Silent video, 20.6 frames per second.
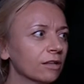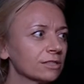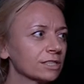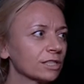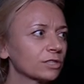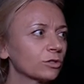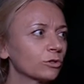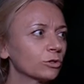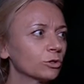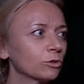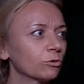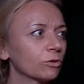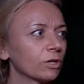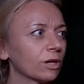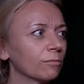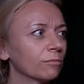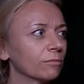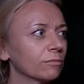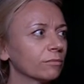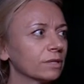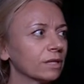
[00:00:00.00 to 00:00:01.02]
Znaczy chodziło
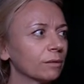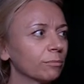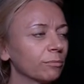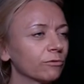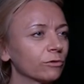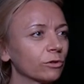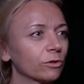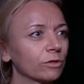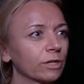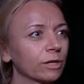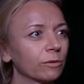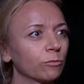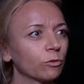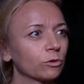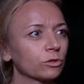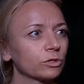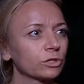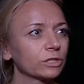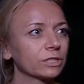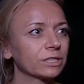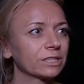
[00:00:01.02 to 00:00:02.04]
nam na pewno o
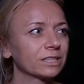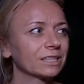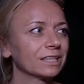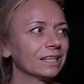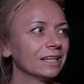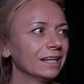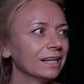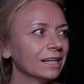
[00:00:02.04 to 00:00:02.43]
najmłodszych tych